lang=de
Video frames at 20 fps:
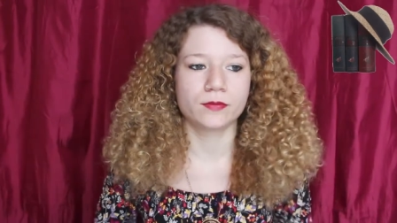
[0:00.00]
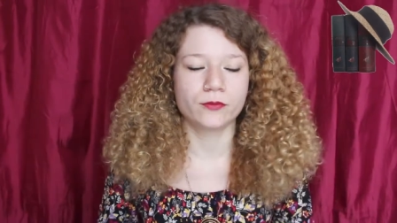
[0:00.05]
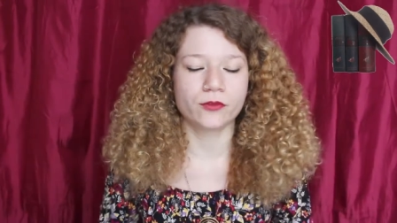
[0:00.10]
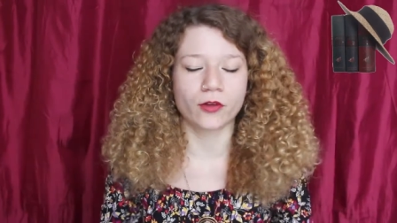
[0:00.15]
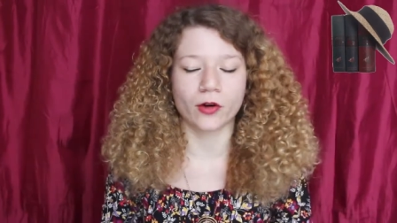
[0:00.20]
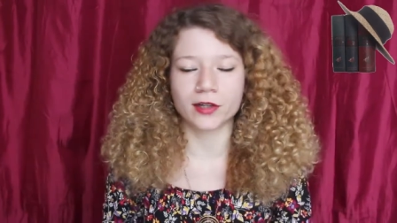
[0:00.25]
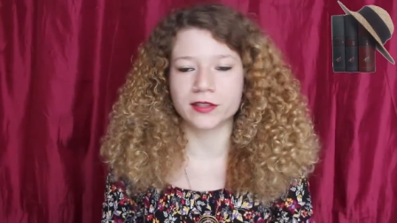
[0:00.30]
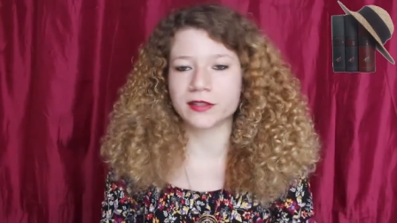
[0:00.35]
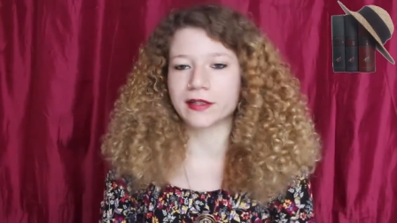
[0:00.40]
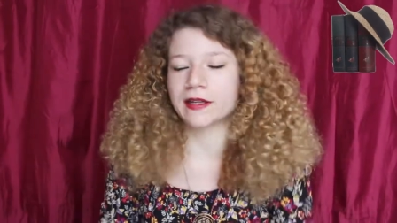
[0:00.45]

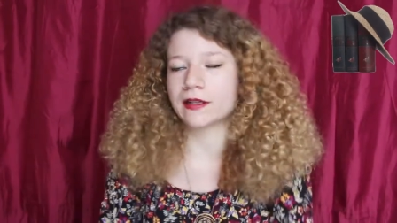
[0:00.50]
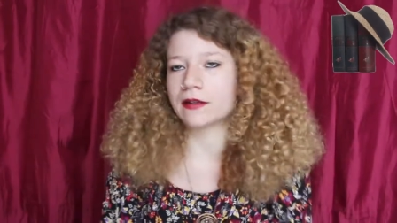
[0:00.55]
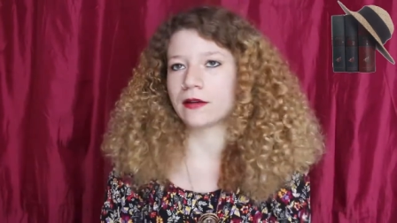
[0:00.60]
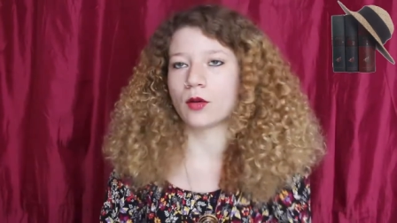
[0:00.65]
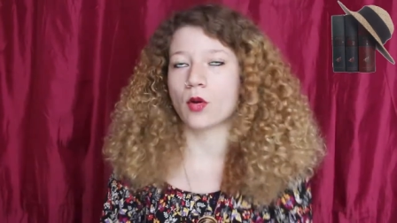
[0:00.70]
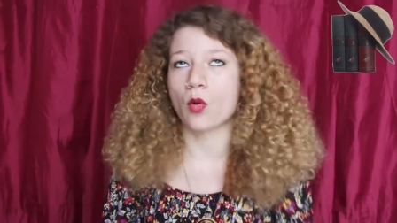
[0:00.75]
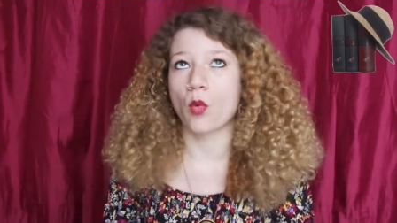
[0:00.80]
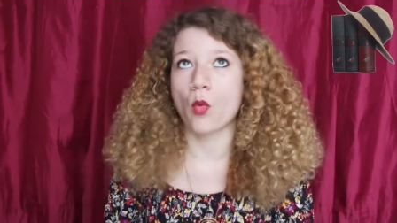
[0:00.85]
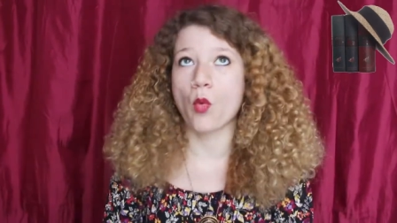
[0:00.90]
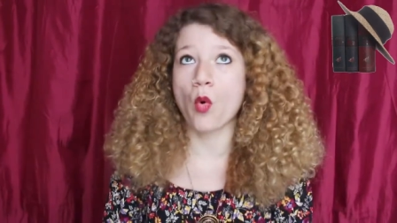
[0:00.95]
Freunde
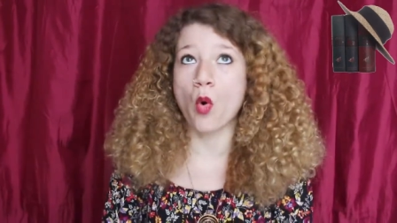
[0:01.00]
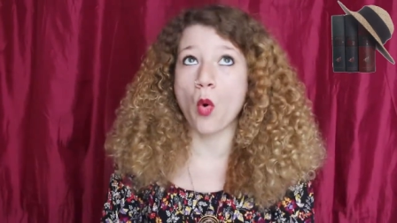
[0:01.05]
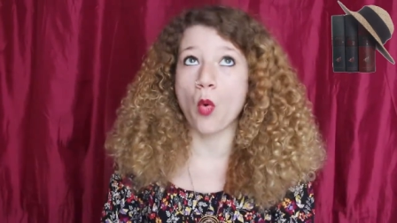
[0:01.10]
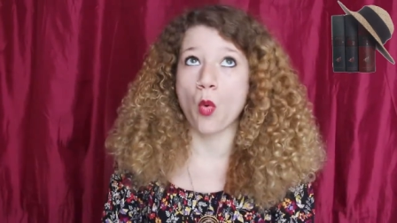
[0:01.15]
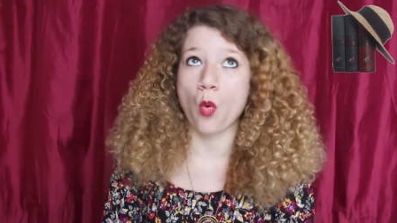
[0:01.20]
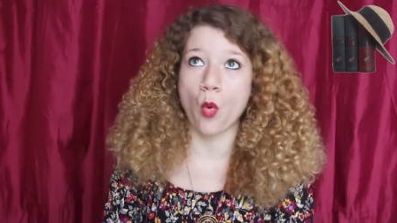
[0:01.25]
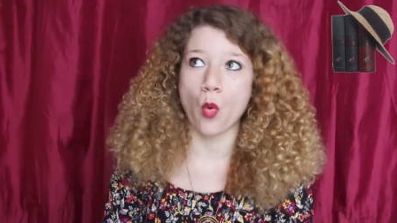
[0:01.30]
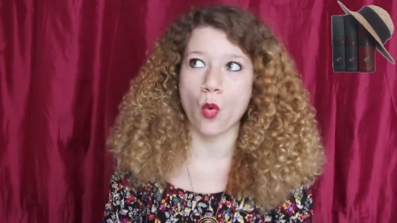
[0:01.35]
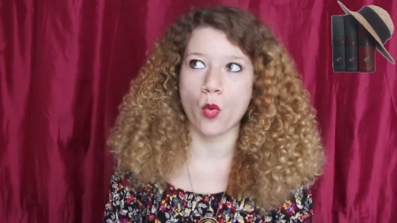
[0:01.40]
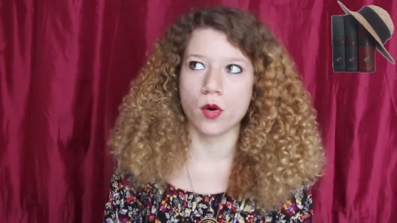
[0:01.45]
retten.
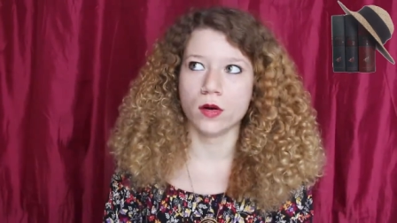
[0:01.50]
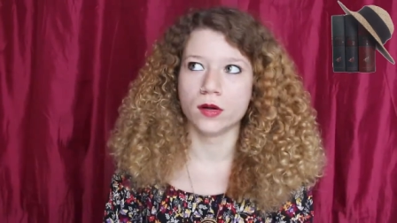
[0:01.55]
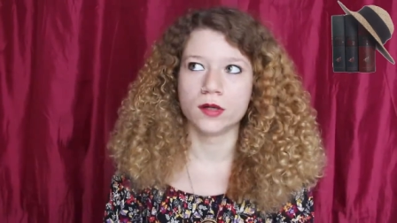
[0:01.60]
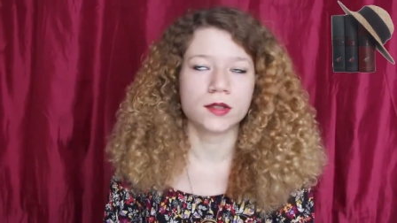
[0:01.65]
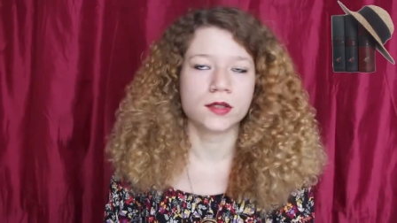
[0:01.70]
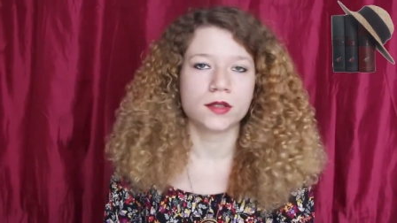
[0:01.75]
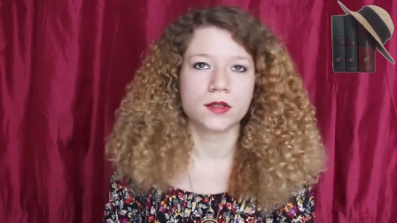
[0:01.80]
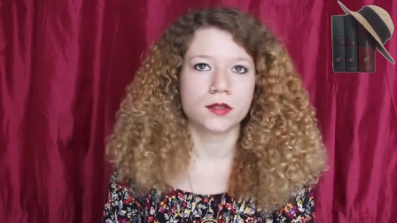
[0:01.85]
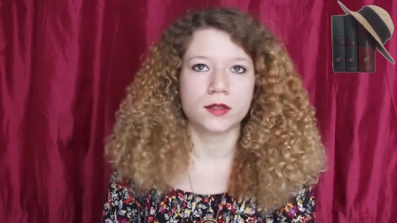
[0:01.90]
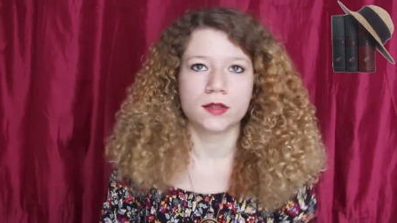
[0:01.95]
Uh!
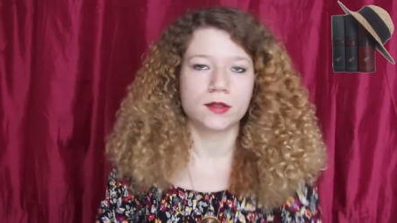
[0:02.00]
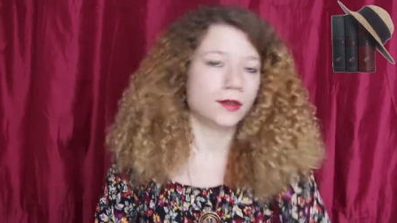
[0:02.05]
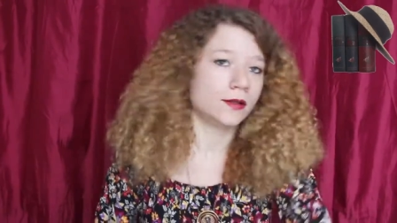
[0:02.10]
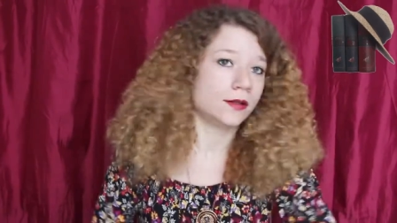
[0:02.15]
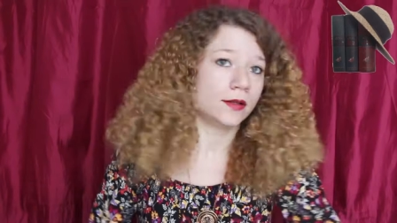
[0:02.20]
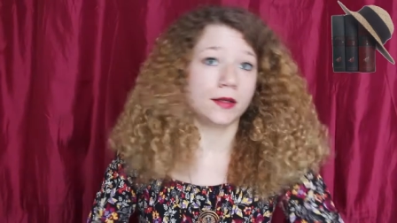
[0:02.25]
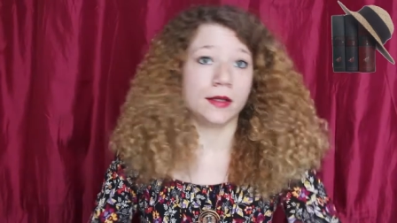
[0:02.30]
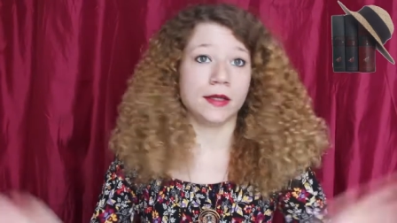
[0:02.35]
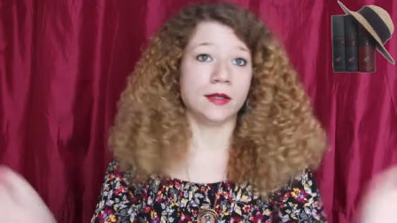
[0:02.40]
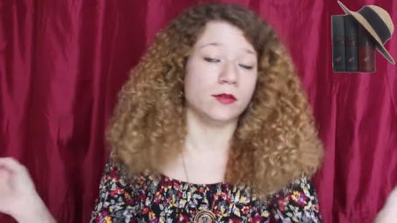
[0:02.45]

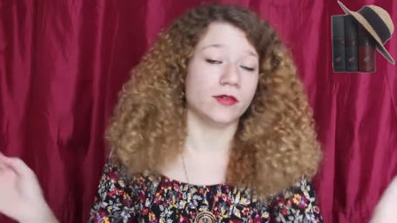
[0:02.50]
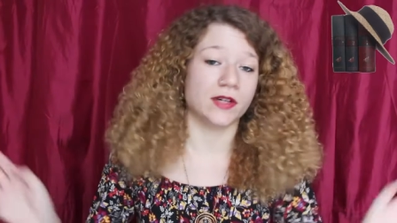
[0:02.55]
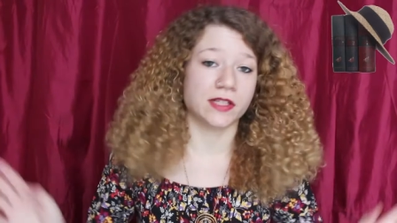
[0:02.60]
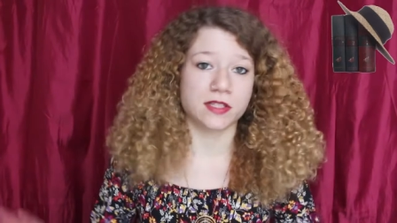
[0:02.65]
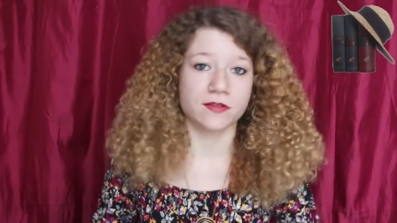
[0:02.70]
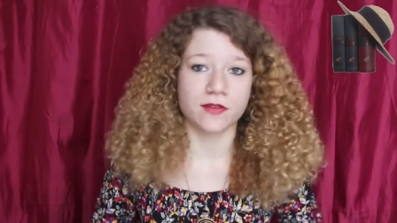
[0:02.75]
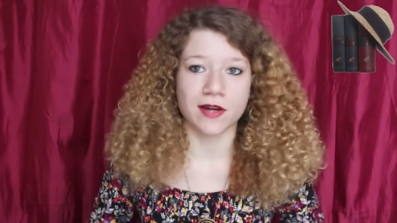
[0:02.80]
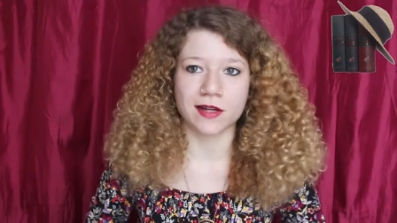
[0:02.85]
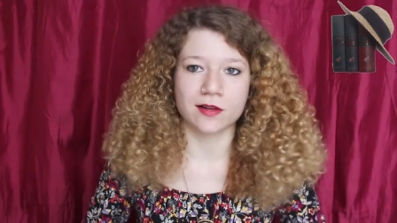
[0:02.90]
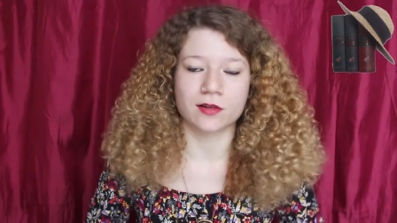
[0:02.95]

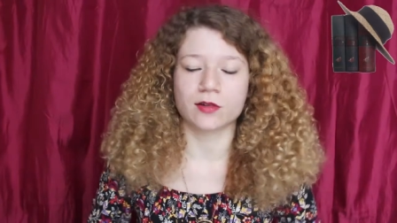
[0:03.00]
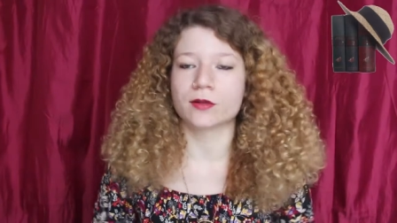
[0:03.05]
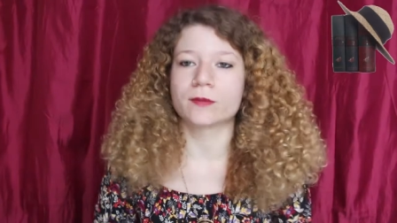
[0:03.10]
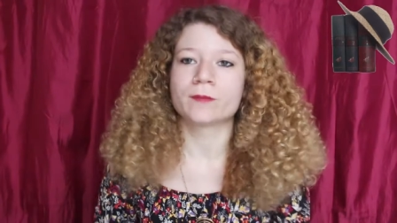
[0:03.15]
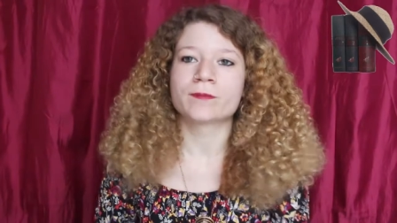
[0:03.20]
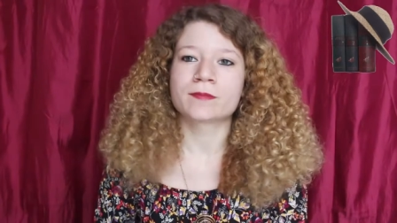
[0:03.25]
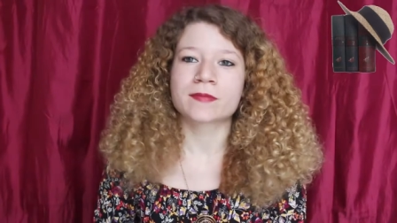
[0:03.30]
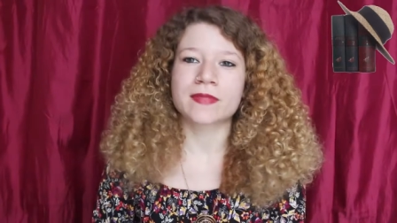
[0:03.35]
innovative Handlung.